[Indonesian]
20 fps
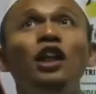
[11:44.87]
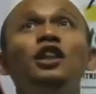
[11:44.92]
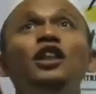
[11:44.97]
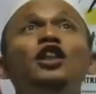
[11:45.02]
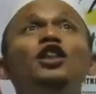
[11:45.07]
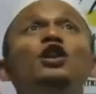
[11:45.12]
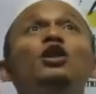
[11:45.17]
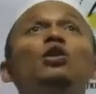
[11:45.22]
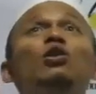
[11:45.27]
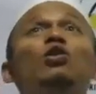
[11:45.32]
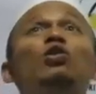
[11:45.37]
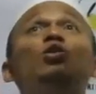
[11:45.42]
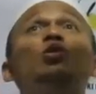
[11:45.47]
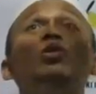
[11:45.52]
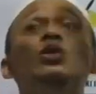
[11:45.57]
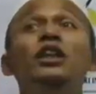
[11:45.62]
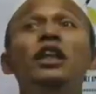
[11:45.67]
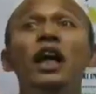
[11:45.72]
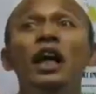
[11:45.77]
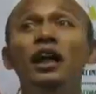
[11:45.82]
di seluruh
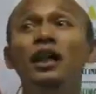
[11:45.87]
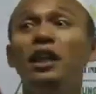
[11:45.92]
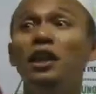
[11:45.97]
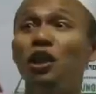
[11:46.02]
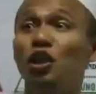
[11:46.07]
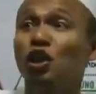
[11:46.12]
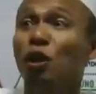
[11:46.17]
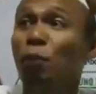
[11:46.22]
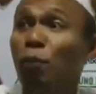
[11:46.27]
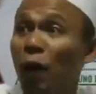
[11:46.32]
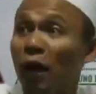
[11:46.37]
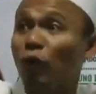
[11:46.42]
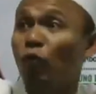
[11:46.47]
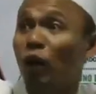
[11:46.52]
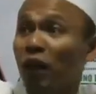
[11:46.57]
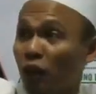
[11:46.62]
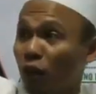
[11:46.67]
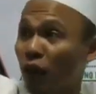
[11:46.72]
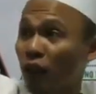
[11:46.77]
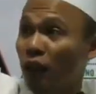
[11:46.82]
dunia ini disebar
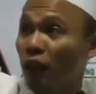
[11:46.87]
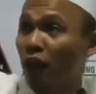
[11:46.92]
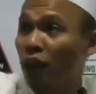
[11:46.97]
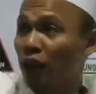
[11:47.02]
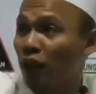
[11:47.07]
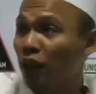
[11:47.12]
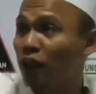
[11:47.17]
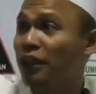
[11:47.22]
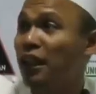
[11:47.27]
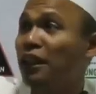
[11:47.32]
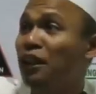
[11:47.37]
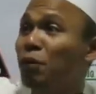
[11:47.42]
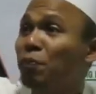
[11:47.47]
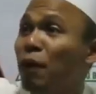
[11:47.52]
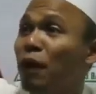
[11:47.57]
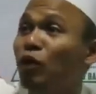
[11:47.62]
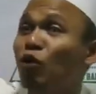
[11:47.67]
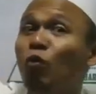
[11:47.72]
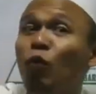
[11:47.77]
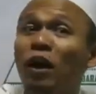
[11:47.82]
wali-wali Allah dan di
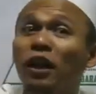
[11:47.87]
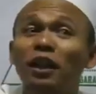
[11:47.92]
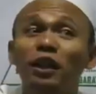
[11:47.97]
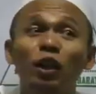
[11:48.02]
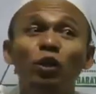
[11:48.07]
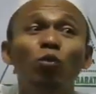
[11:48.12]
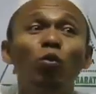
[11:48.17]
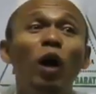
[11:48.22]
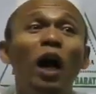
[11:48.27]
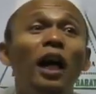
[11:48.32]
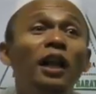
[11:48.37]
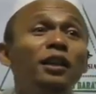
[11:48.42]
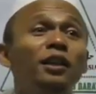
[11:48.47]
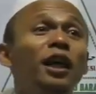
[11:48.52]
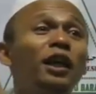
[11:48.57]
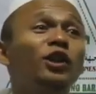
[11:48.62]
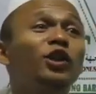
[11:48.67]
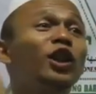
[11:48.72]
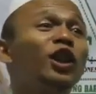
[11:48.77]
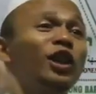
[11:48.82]
Bandung Barat itu
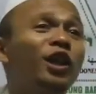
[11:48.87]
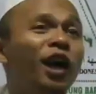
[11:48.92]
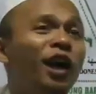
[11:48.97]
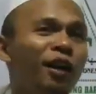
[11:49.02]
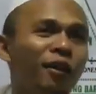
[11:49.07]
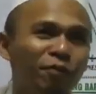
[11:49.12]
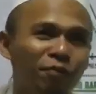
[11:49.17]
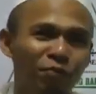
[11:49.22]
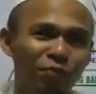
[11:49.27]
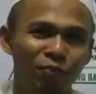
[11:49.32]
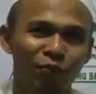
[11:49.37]
ada tiga